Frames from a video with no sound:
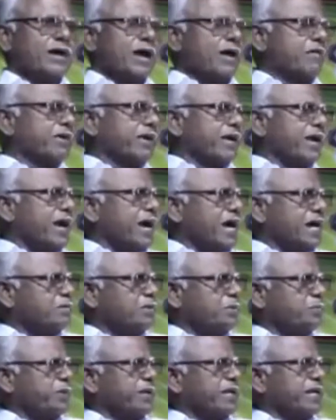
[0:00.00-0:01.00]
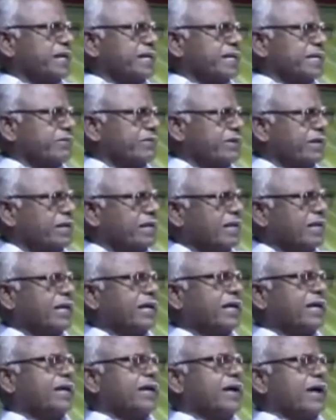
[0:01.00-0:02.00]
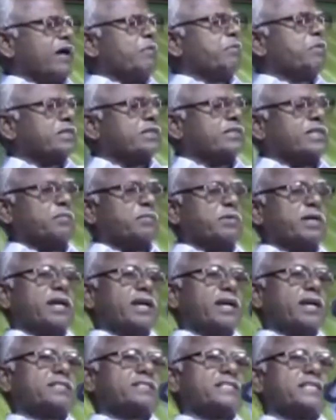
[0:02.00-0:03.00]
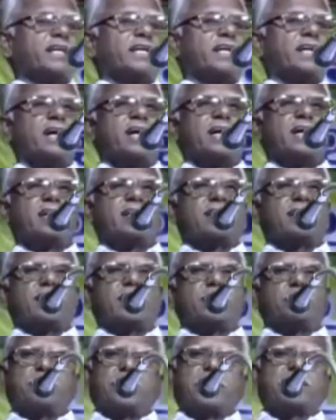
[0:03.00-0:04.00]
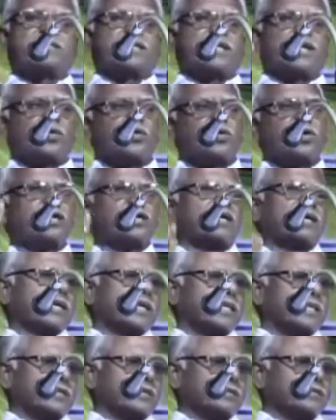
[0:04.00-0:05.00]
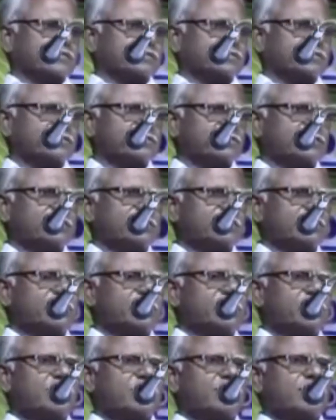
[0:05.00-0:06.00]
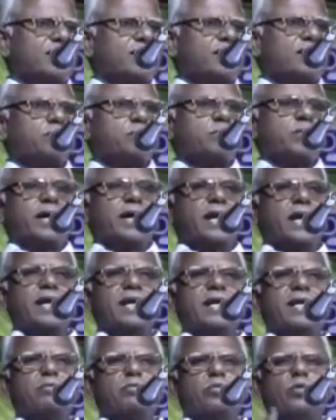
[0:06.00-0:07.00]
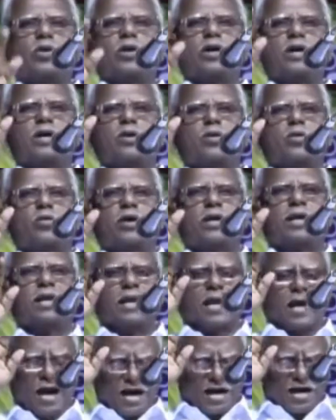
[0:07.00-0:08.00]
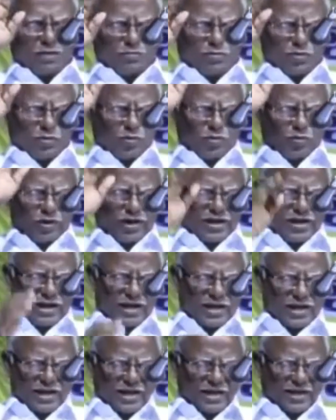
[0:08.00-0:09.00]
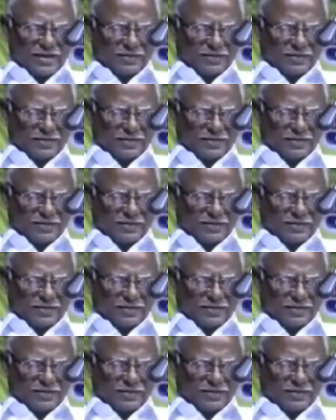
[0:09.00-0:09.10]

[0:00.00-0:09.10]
அவர் ஆகமப்படி கட்டியவர் அல்ல அவர் தமிழரா சீனரா என்ற பிரச்சனை கூட இருக்கிறது பழனி முருகன் கோயில் ஆகம கோயில் அல்ல